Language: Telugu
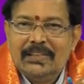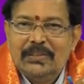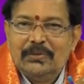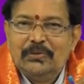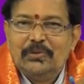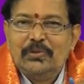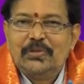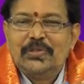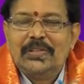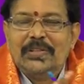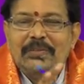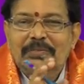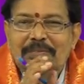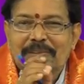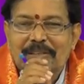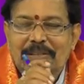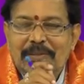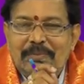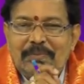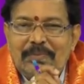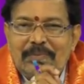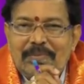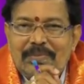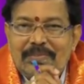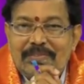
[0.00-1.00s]
సంతోషంగా
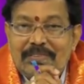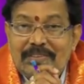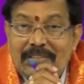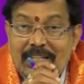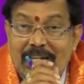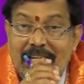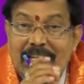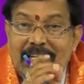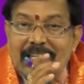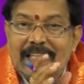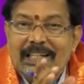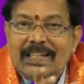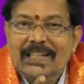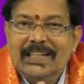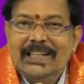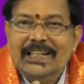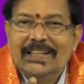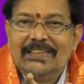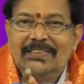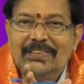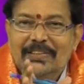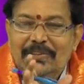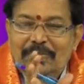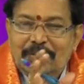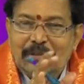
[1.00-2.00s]
ఉంటారు
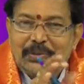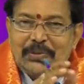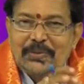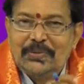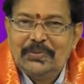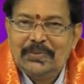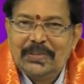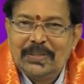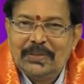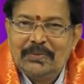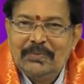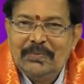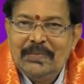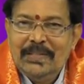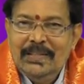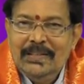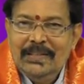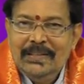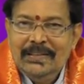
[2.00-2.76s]
శారీరకంగా సంతోషం ఉంటారు